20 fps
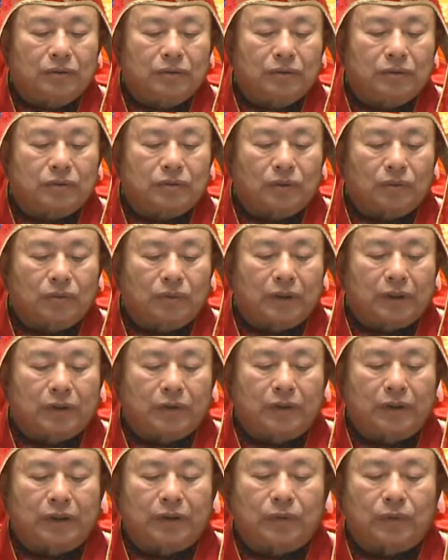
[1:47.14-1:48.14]
中委
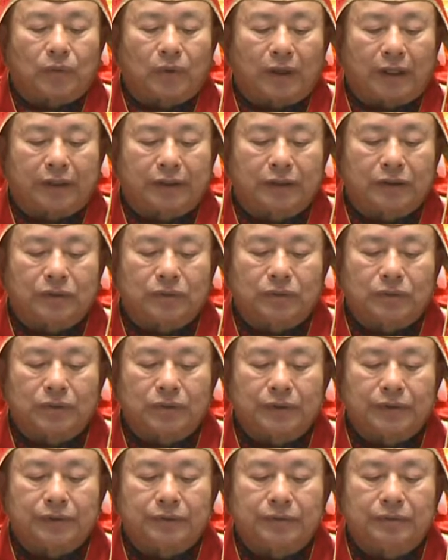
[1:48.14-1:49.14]
会法律顾
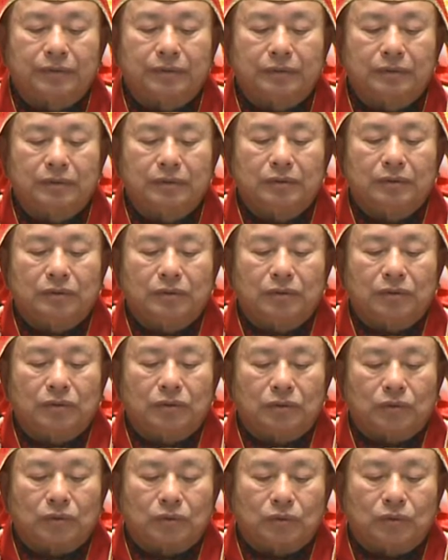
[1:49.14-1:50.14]
问
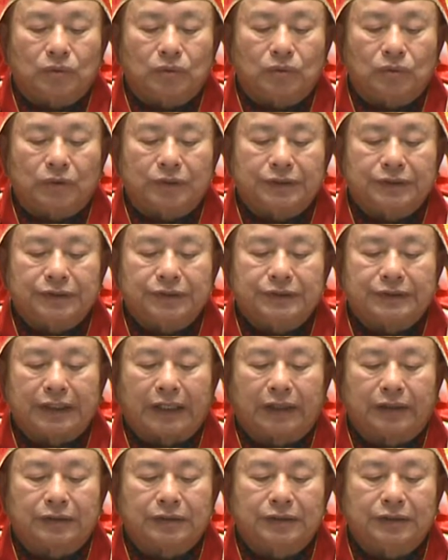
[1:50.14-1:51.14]
卢文
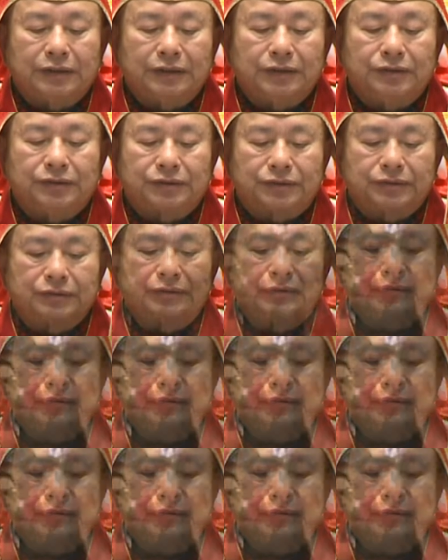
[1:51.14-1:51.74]
祥律师，